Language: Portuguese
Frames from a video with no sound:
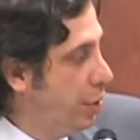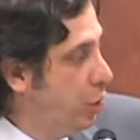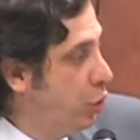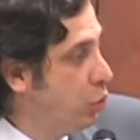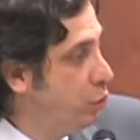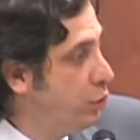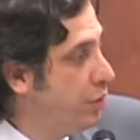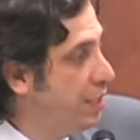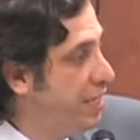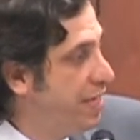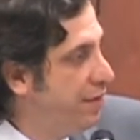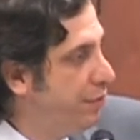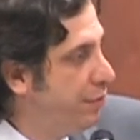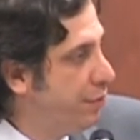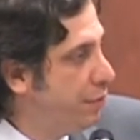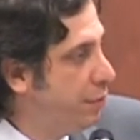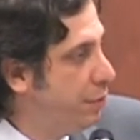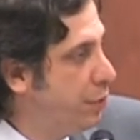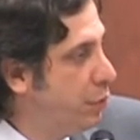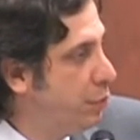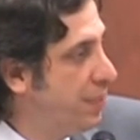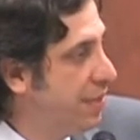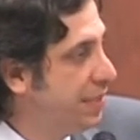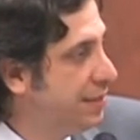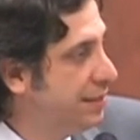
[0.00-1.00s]
Em um
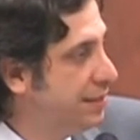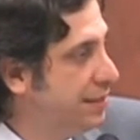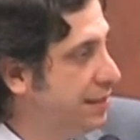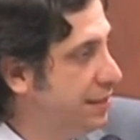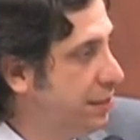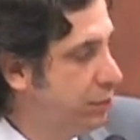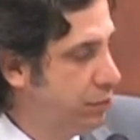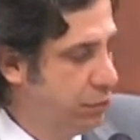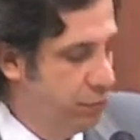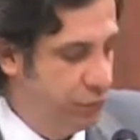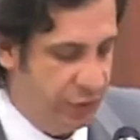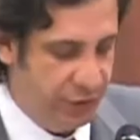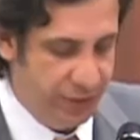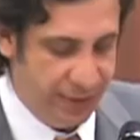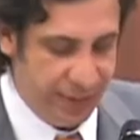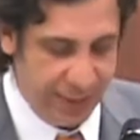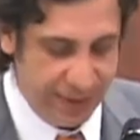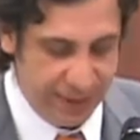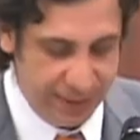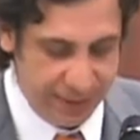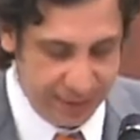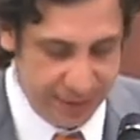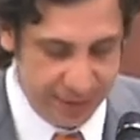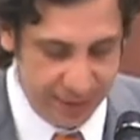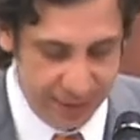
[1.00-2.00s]
nível, em uma
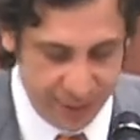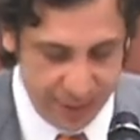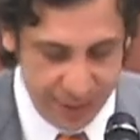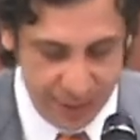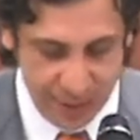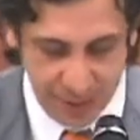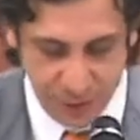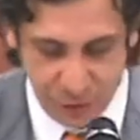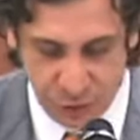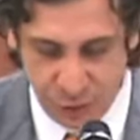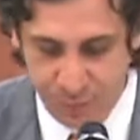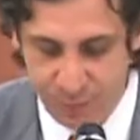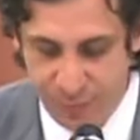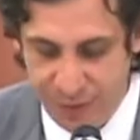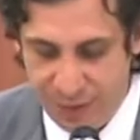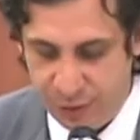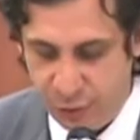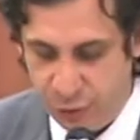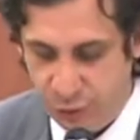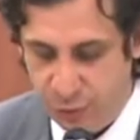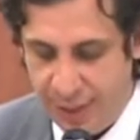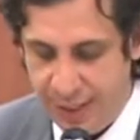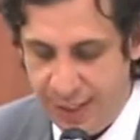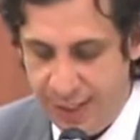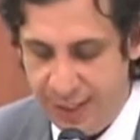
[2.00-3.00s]
circunstância de
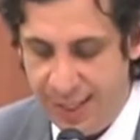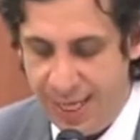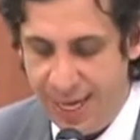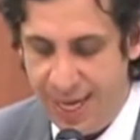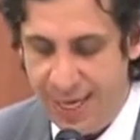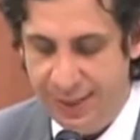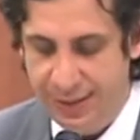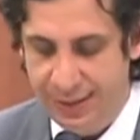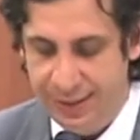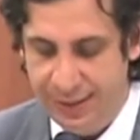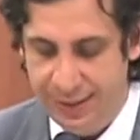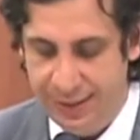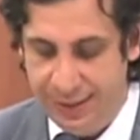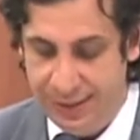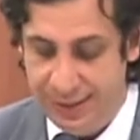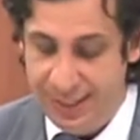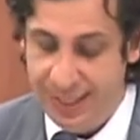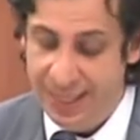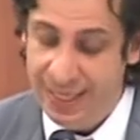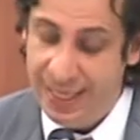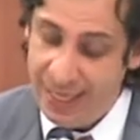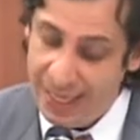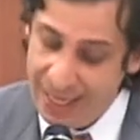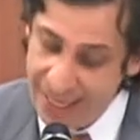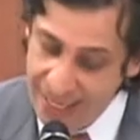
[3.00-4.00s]
pessoalidade.
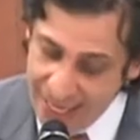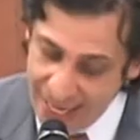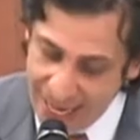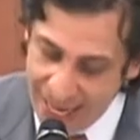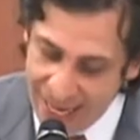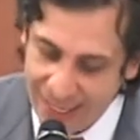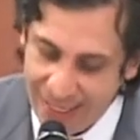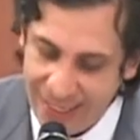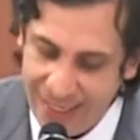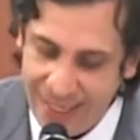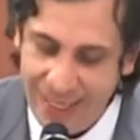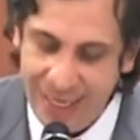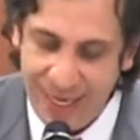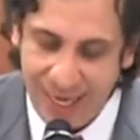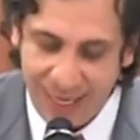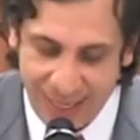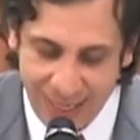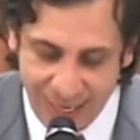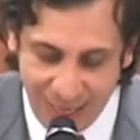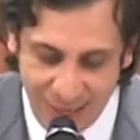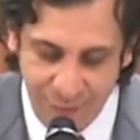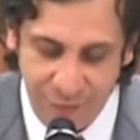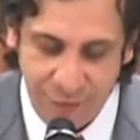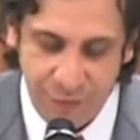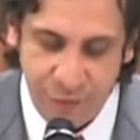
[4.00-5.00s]
E aí a
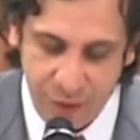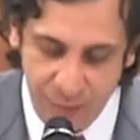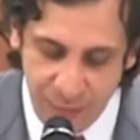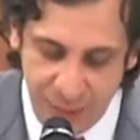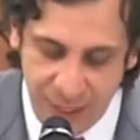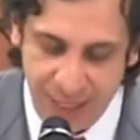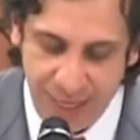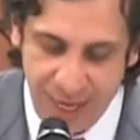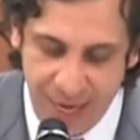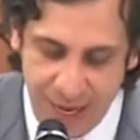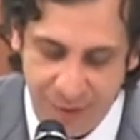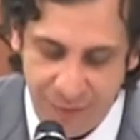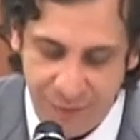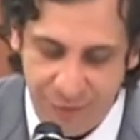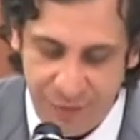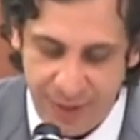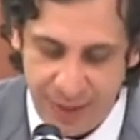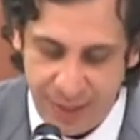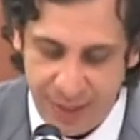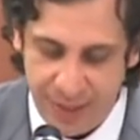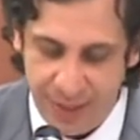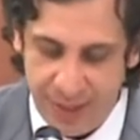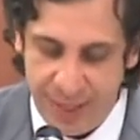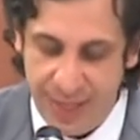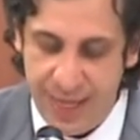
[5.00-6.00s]
lei foi
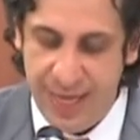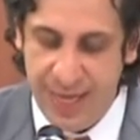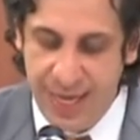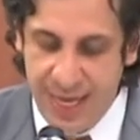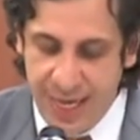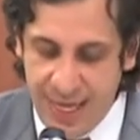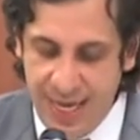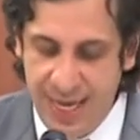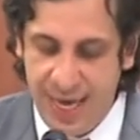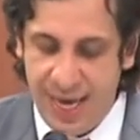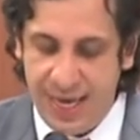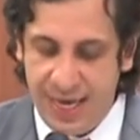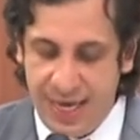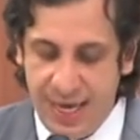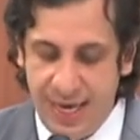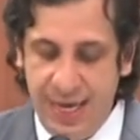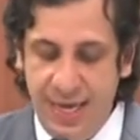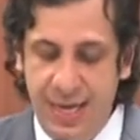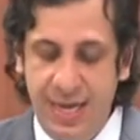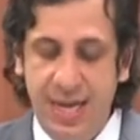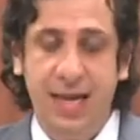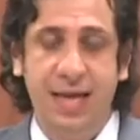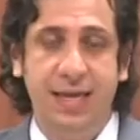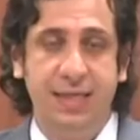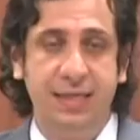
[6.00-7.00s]
benéfica. E
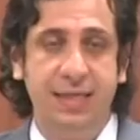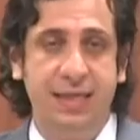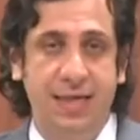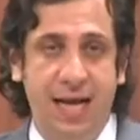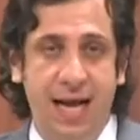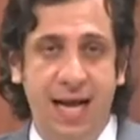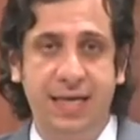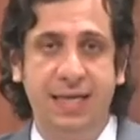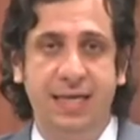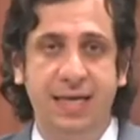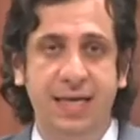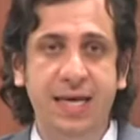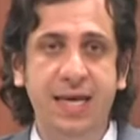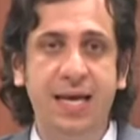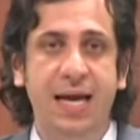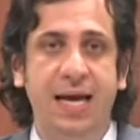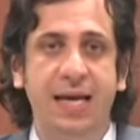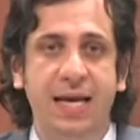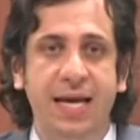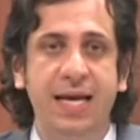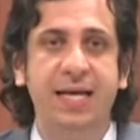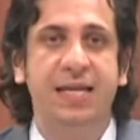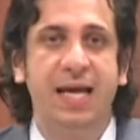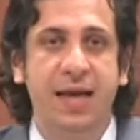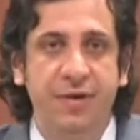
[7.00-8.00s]
ali, é, aqui a
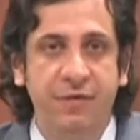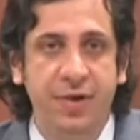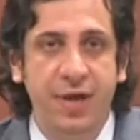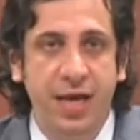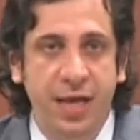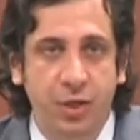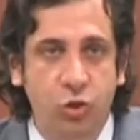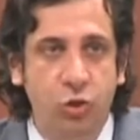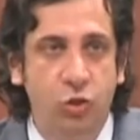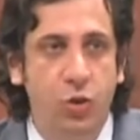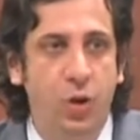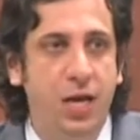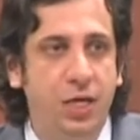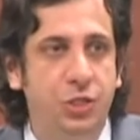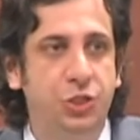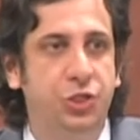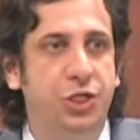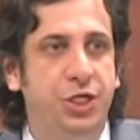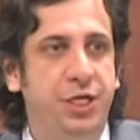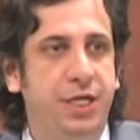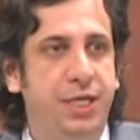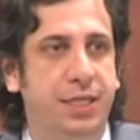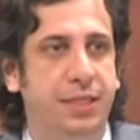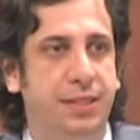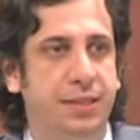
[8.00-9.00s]
lei deve
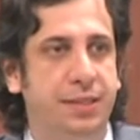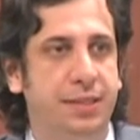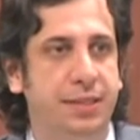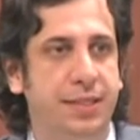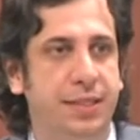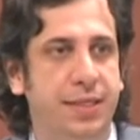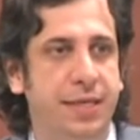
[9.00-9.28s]
retroagir.